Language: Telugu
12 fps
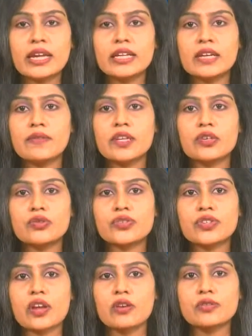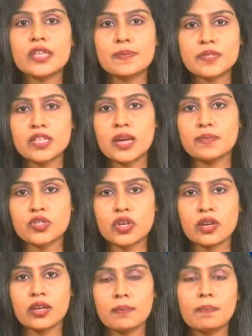జైల్ టీవీ న్యూస్ ఛానల్ను సబ్స్క్రైబ్
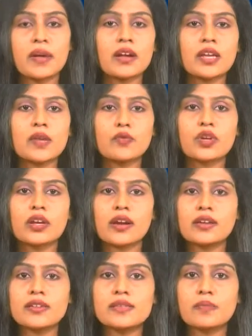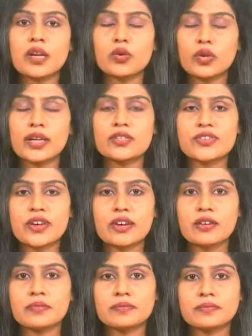చేయండి పక్కనే ఉన్న గంట సింబల్ను క్లిక్
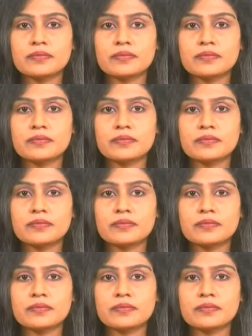చేయండి